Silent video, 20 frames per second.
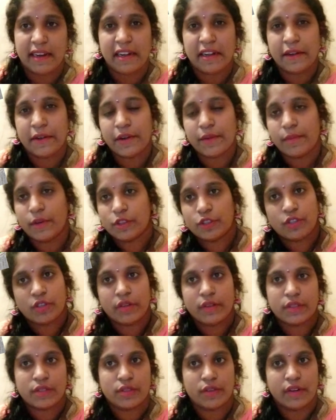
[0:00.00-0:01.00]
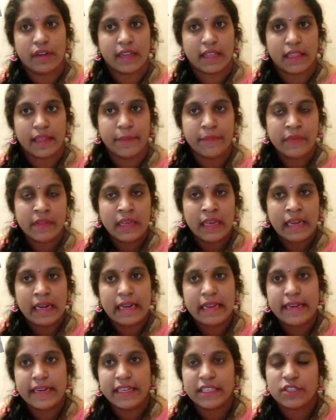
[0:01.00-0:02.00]
ఇంటి మొత్తం వస్తుంటది
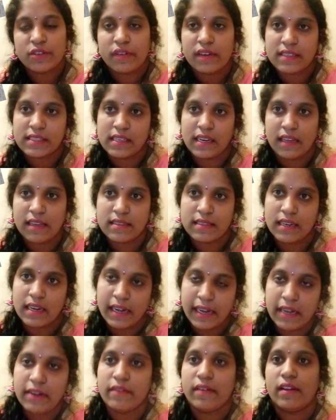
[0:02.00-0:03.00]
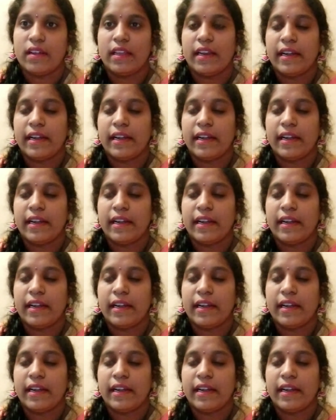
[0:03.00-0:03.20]
నీచు వాసన అసలు ఇంటి